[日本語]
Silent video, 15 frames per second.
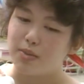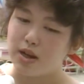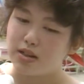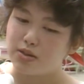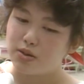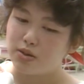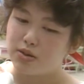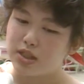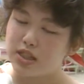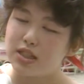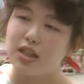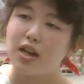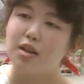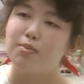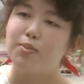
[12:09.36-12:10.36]
ぱりそういう小
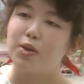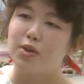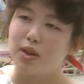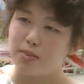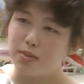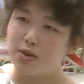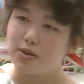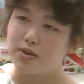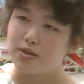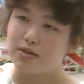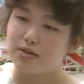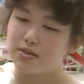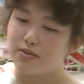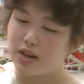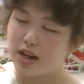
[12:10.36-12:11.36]
さい一票でも
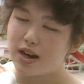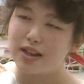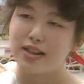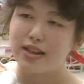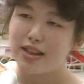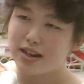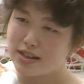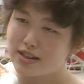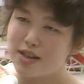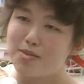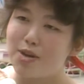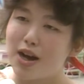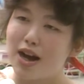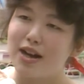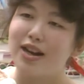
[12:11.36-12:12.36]
わからないなりにで
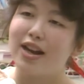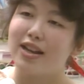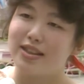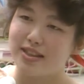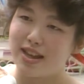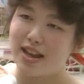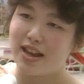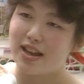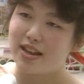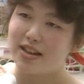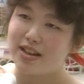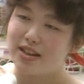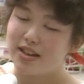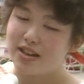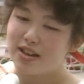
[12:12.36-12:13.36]
も考えて
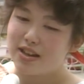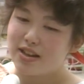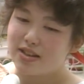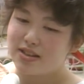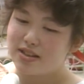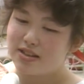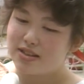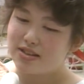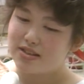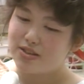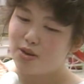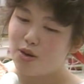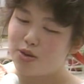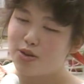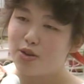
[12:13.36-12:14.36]

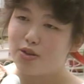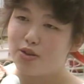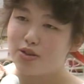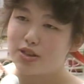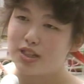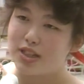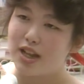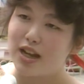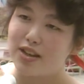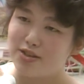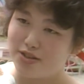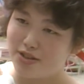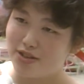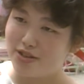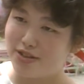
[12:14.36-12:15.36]
投票しない
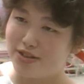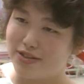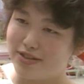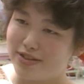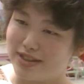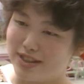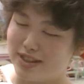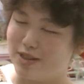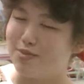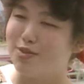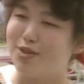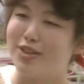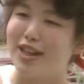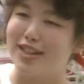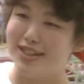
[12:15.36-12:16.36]
と自
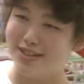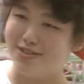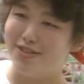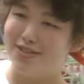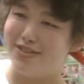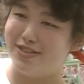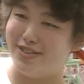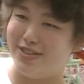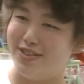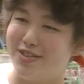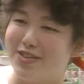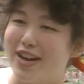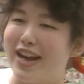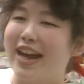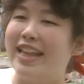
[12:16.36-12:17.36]
分たちの世
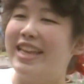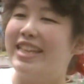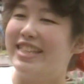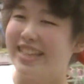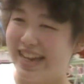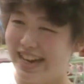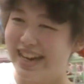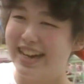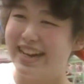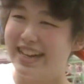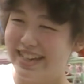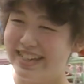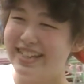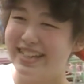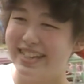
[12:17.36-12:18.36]
の中ですから